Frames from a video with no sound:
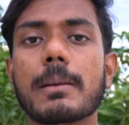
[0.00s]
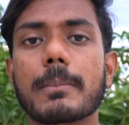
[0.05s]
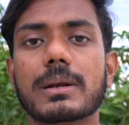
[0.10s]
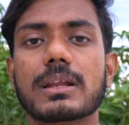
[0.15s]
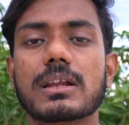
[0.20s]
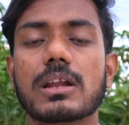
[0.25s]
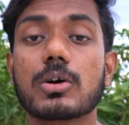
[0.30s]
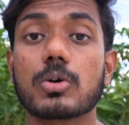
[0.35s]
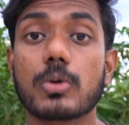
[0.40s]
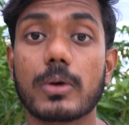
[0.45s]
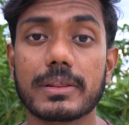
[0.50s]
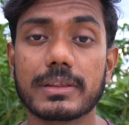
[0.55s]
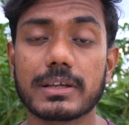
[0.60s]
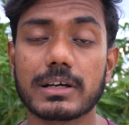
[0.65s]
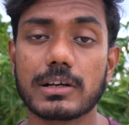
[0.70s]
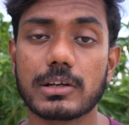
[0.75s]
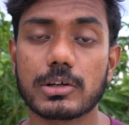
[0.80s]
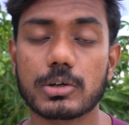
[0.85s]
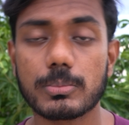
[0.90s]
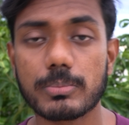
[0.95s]
பட் ஆனால்
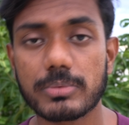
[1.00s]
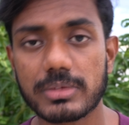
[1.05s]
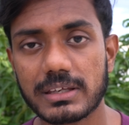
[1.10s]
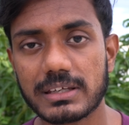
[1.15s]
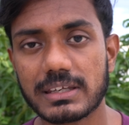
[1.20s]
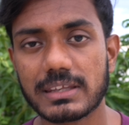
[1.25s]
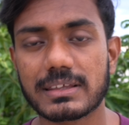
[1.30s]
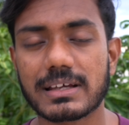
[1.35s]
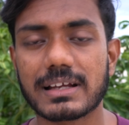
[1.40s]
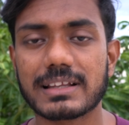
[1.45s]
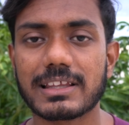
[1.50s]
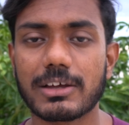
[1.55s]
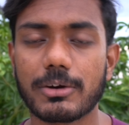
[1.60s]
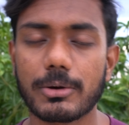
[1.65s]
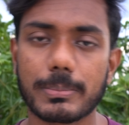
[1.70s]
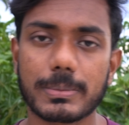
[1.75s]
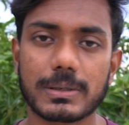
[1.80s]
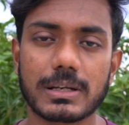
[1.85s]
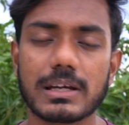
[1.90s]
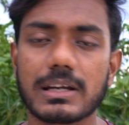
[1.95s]
குழந்தைங்களுக்கும் சிடி ஸ்கேன்
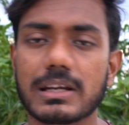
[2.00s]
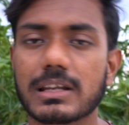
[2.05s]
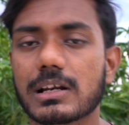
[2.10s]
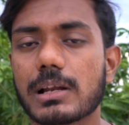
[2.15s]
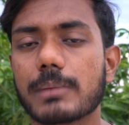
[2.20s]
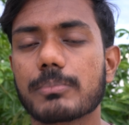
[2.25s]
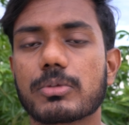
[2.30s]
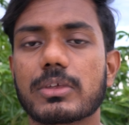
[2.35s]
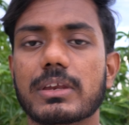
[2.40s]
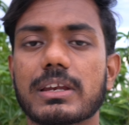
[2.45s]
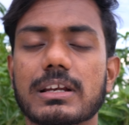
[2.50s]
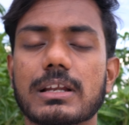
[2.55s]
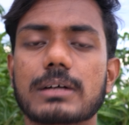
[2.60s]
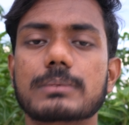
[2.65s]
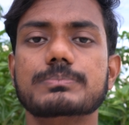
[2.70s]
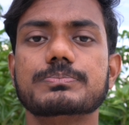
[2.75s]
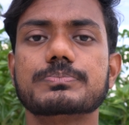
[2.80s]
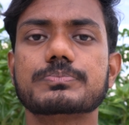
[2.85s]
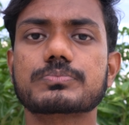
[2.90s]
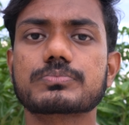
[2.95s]
தேவைப்பட்டால் எடுக்கலாம் சரிங்களா
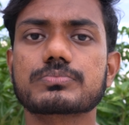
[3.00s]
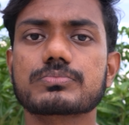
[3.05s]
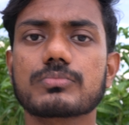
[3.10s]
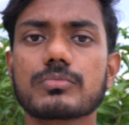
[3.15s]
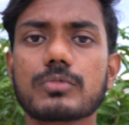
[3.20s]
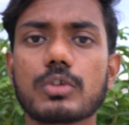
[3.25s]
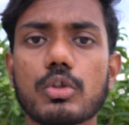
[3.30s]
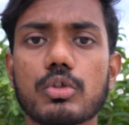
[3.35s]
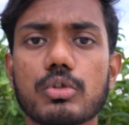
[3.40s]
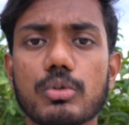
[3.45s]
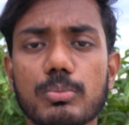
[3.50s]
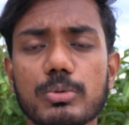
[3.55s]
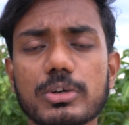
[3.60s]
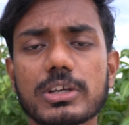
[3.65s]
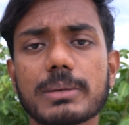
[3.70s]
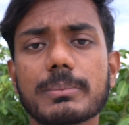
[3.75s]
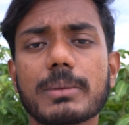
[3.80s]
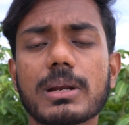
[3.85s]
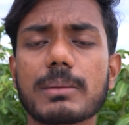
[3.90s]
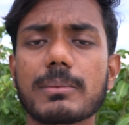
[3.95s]
ஸோ
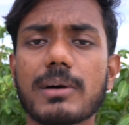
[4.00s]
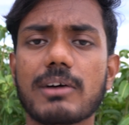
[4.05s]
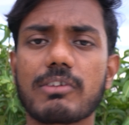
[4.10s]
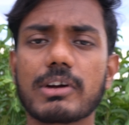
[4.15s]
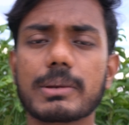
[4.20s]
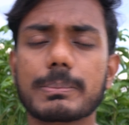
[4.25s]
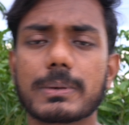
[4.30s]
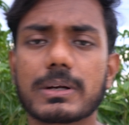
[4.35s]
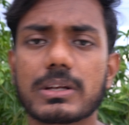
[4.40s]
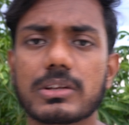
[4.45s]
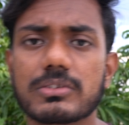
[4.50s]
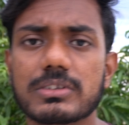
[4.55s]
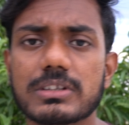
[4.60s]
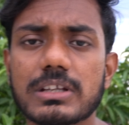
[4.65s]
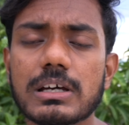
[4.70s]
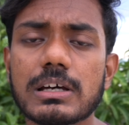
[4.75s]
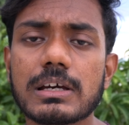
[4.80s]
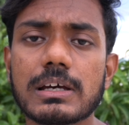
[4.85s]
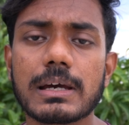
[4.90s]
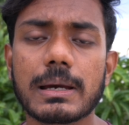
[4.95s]
முக்கியமாக நம்ம அவாய்ட் பண்ணுறது
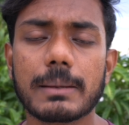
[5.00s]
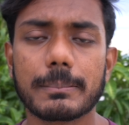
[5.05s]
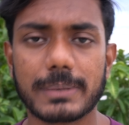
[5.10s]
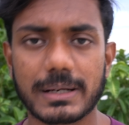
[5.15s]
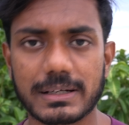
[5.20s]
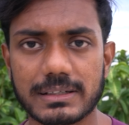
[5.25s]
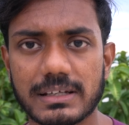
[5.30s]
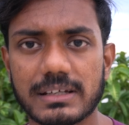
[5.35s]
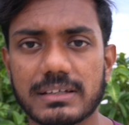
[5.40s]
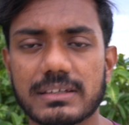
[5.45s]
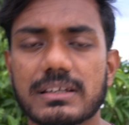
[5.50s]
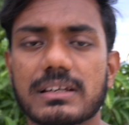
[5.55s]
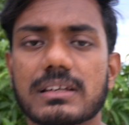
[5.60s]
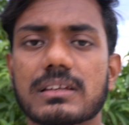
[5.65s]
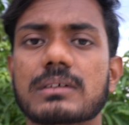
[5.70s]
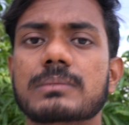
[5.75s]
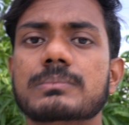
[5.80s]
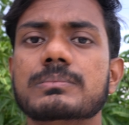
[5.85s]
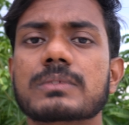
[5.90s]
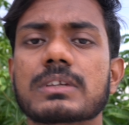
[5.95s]
வந்து ப்ரெக்னென்சியில்
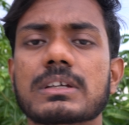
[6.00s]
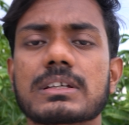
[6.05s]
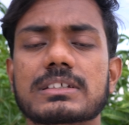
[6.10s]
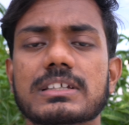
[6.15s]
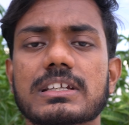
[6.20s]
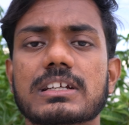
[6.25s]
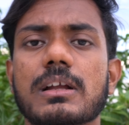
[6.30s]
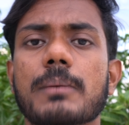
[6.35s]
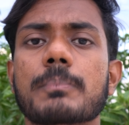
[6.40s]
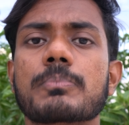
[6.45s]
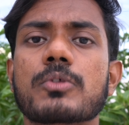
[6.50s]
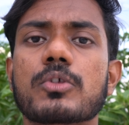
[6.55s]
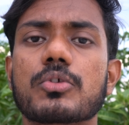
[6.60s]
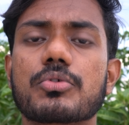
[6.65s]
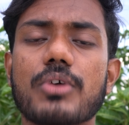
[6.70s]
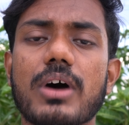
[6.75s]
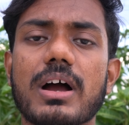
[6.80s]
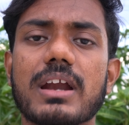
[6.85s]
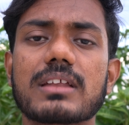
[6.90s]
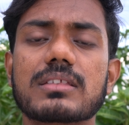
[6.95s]
தான் சரிங்களா
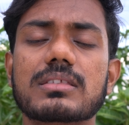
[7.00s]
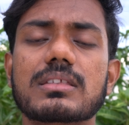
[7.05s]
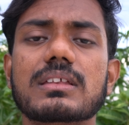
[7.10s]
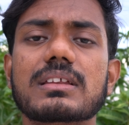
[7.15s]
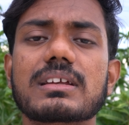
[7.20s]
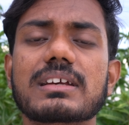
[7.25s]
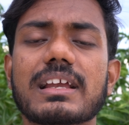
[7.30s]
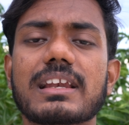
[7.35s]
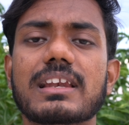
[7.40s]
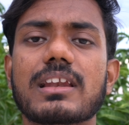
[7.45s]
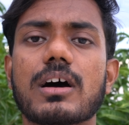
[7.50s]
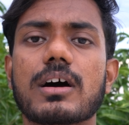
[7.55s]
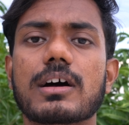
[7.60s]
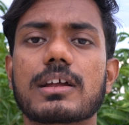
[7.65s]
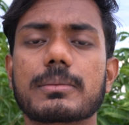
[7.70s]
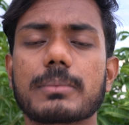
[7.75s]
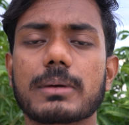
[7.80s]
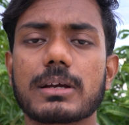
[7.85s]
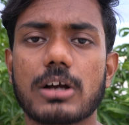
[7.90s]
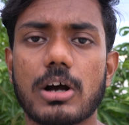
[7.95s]
ஸோ அடுத்தது
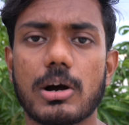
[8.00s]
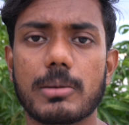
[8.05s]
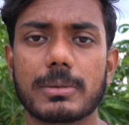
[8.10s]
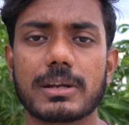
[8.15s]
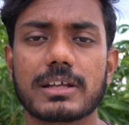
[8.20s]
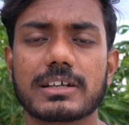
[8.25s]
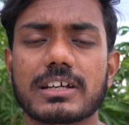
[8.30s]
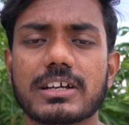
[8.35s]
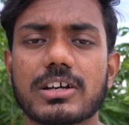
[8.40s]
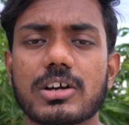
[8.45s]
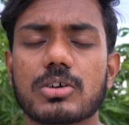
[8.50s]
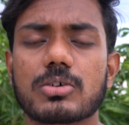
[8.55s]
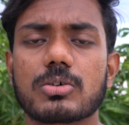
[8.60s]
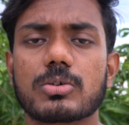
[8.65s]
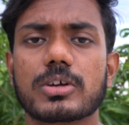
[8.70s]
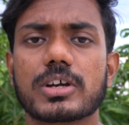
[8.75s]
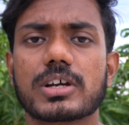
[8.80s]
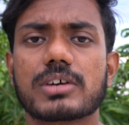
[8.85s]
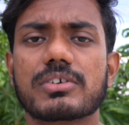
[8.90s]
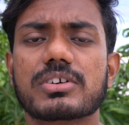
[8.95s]
எல்லாருமே காமனாக
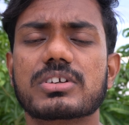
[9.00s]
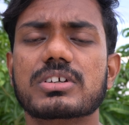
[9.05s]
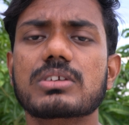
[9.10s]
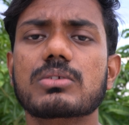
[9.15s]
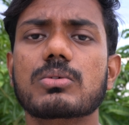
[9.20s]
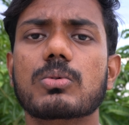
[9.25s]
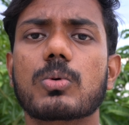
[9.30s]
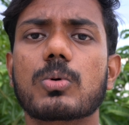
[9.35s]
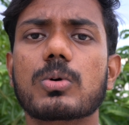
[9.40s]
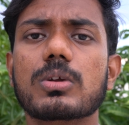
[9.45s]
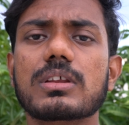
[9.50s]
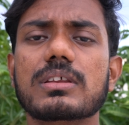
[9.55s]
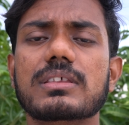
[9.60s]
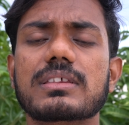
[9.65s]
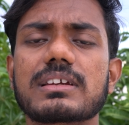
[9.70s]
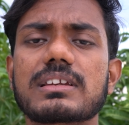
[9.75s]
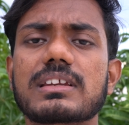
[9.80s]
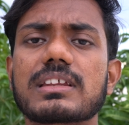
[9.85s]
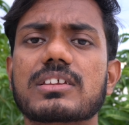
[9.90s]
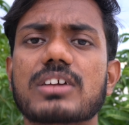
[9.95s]
கேட்கக்கூடிய கொஷின் ஒரு
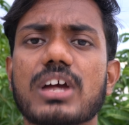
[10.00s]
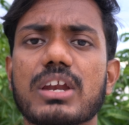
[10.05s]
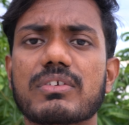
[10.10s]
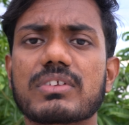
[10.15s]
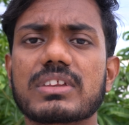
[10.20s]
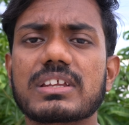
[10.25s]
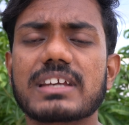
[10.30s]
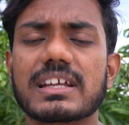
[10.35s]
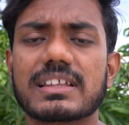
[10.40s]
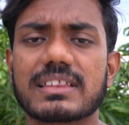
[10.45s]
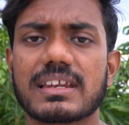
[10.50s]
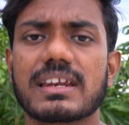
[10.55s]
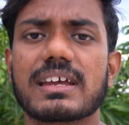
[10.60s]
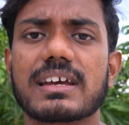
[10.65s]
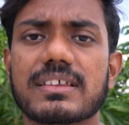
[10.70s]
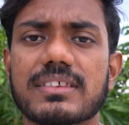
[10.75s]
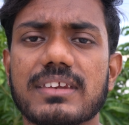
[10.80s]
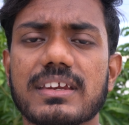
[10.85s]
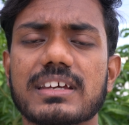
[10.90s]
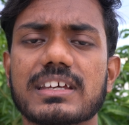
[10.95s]
சிடி ஸ்கேன் வந்து எத்தனை
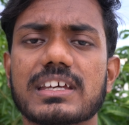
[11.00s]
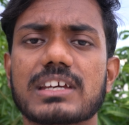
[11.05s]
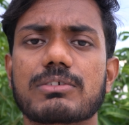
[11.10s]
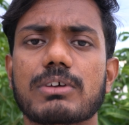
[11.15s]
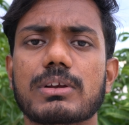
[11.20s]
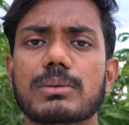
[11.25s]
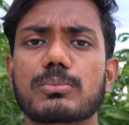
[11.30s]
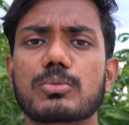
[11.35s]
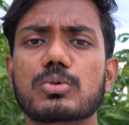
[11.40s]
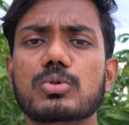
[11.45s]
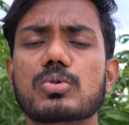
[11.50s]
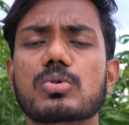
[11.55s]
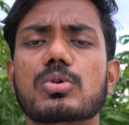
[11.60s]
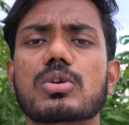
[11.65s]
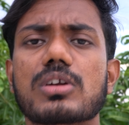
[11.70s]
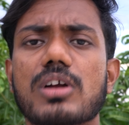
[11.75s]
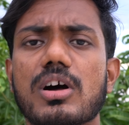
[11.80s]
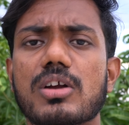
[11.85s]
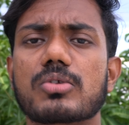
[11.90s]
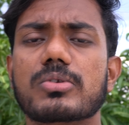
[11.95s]
எக்ஸ்ரேக்கு ஈக்குவல்
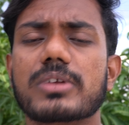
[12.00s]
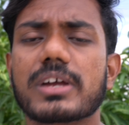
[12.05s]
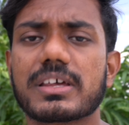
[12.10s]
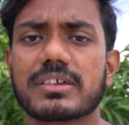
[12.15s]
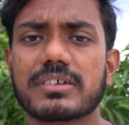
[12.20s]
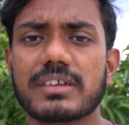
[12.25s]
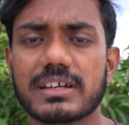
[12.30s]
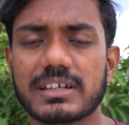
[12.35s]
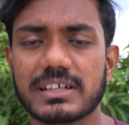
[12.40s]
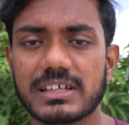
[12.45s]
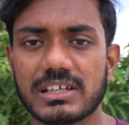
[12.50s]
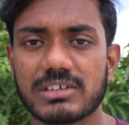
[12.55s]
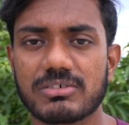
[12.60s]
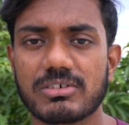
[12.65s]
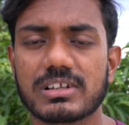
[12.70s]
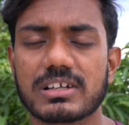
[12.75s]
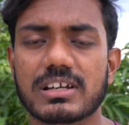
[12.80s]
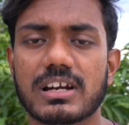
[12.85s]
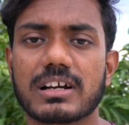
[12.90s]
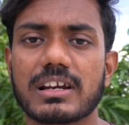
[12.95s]
முந்நூறு நானூறு எக்ஸ்ரேக்கு
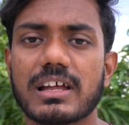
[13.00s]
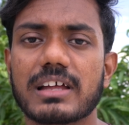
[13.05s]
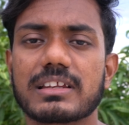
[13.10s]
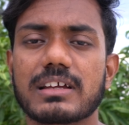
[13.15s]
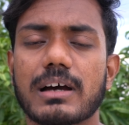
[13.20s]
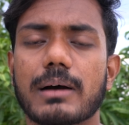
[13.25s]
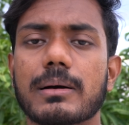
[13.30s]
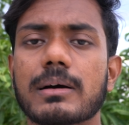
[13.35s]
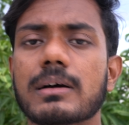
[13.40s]
ஈக்குவலுங்கிறாங்களே அது